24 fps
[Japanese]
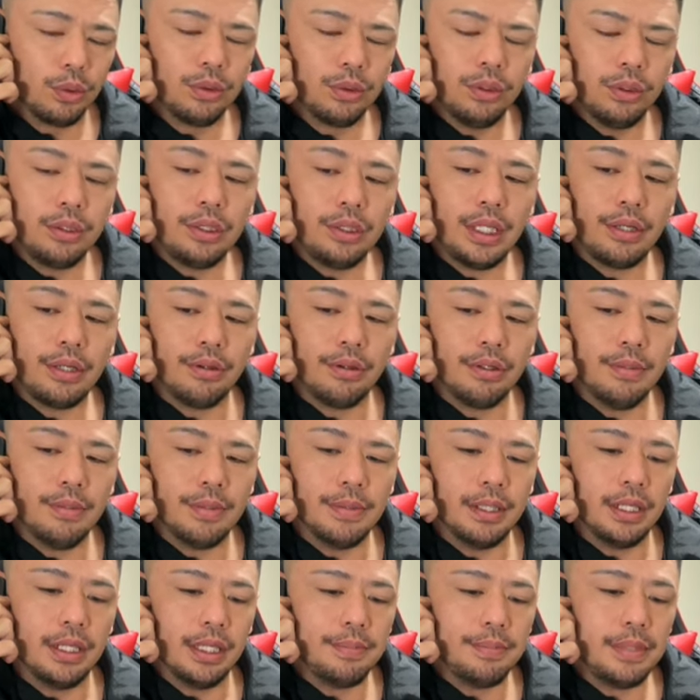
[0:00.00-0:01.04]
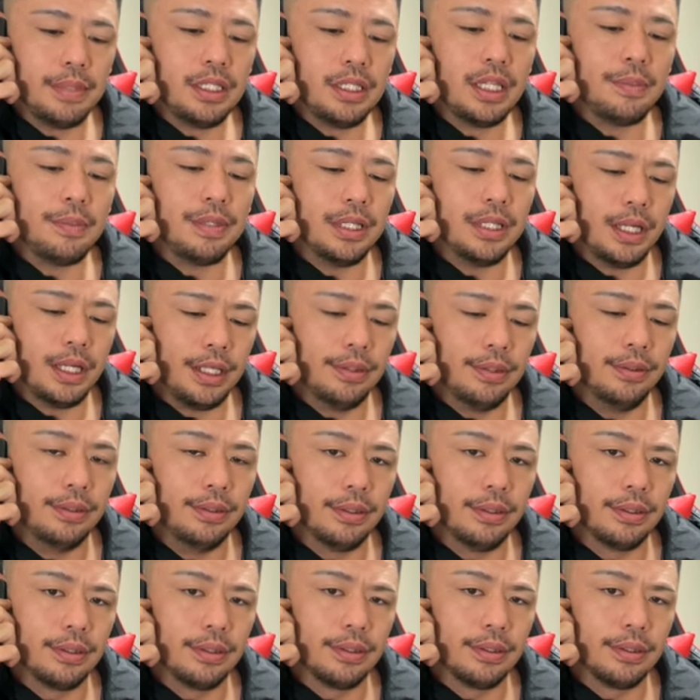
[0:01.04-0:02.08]
送ってるよ。今 ライン 見てみな
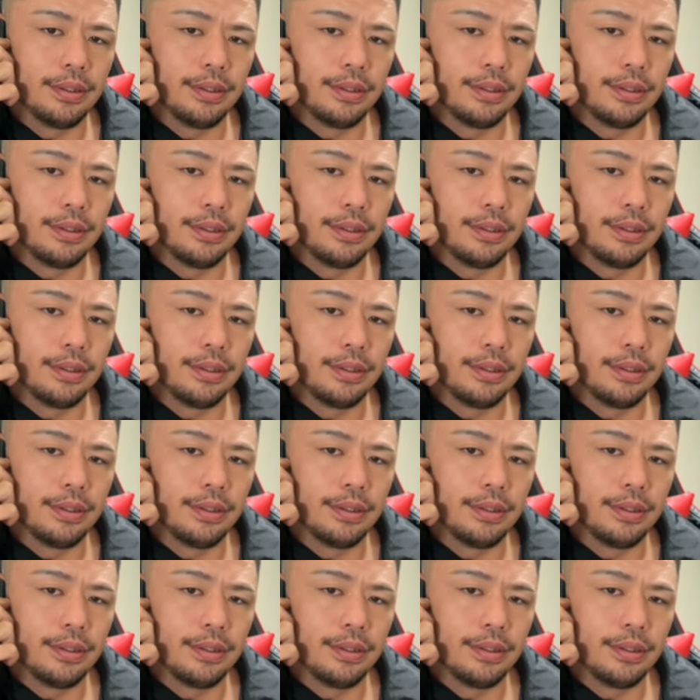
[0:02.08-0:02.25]
よ。